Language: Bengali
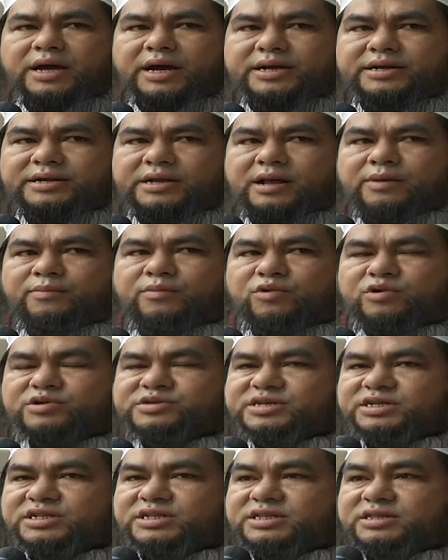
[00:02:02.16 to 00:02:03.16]
একটা
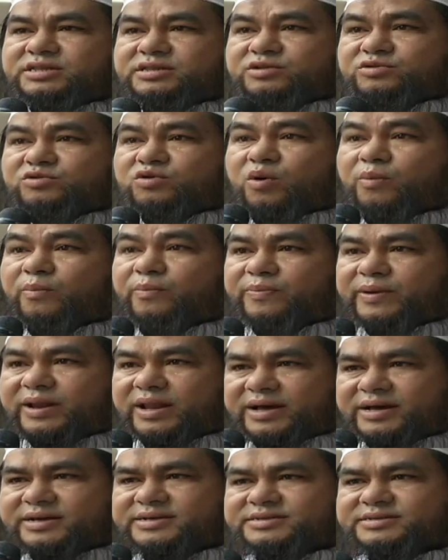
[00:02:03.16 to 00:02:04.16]
মসজিদ
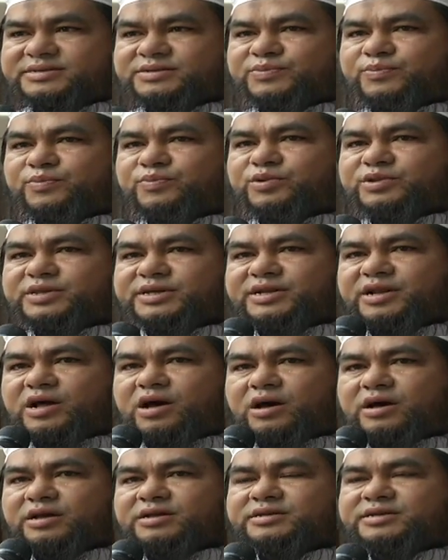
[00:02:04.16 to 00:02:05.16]
কমপ্লেক্স
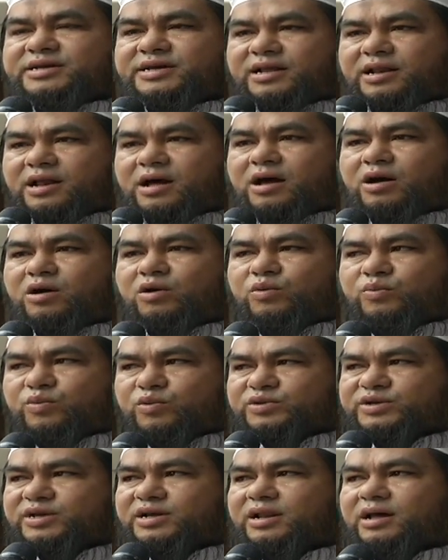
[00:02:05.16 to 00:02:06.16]
প্রতিটা জেলা
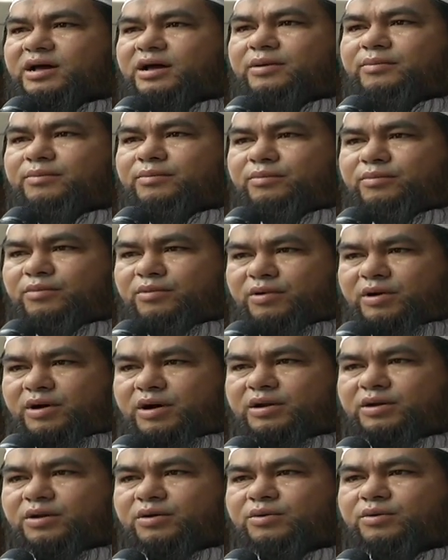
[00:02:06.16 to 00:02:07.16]
উপজেলা
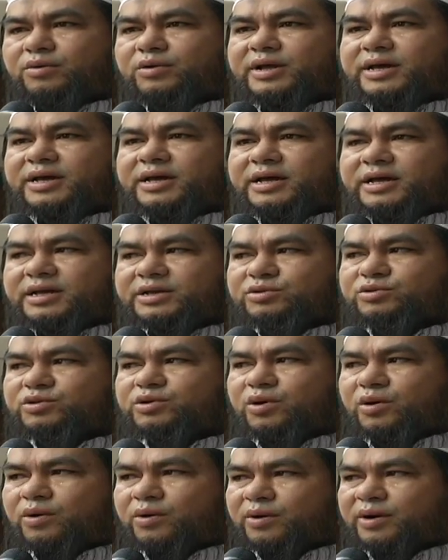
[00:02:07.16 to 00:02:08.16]
মহানগরে
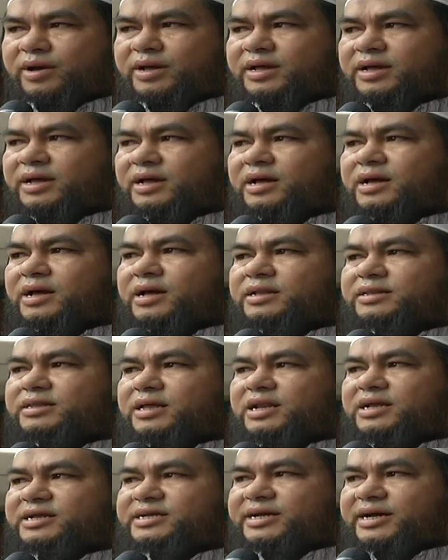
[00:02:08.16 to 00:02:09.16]
যদি হয়
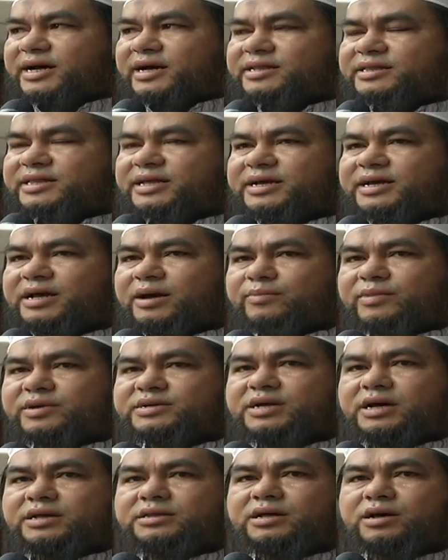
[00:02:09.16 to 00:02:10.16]
তাহলে সেখান থেকে আমরা
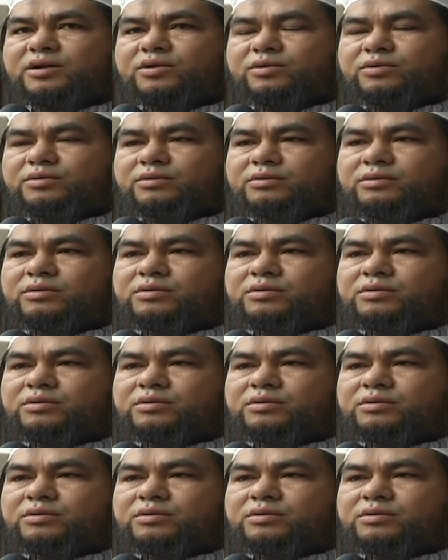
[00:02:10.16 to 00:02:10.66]
সাধারণ